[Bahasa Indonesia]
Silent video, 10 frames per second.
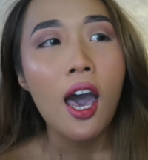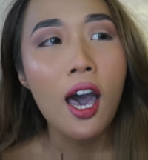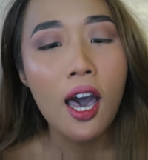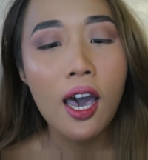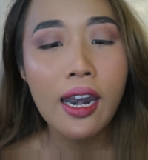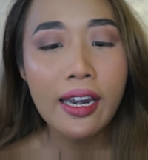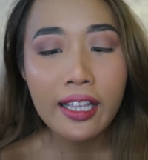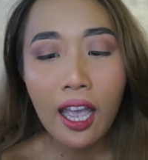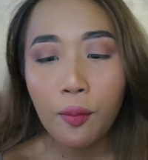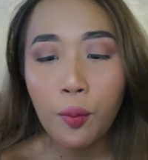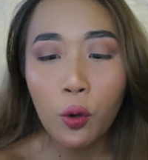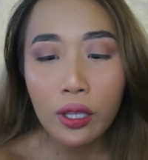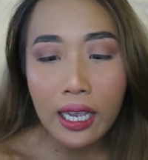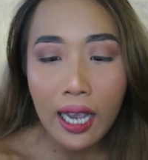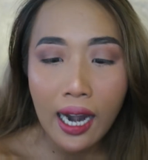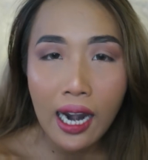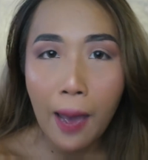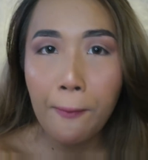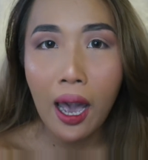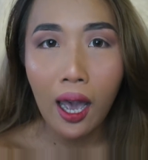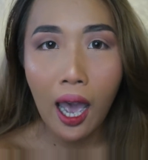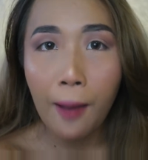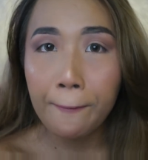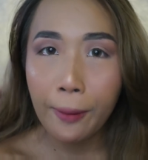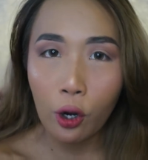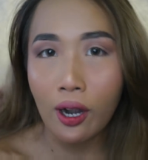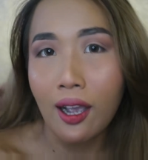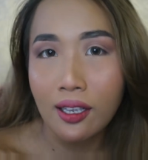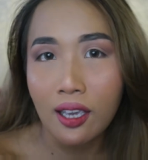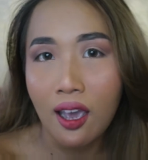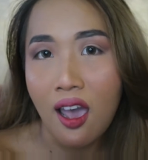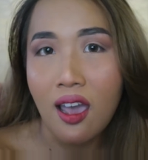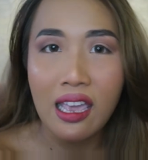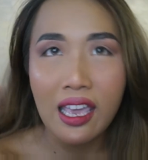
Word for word: uh, dan kita akan membuktikan apakah produknya